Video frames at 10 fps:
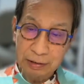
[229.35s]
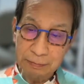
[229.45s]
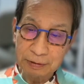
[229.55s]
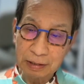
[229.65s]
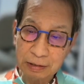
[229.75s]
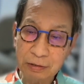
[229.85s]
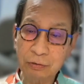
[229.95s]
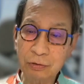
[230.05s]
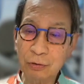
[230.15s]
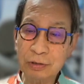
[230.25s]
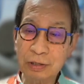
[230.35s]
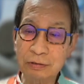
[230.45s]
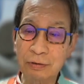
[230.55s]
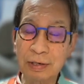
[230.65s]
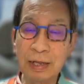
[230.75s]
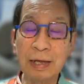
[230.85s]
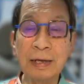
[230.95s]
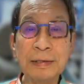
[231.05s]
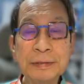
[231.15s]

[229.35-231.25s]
未だに記憶残ってるのはね、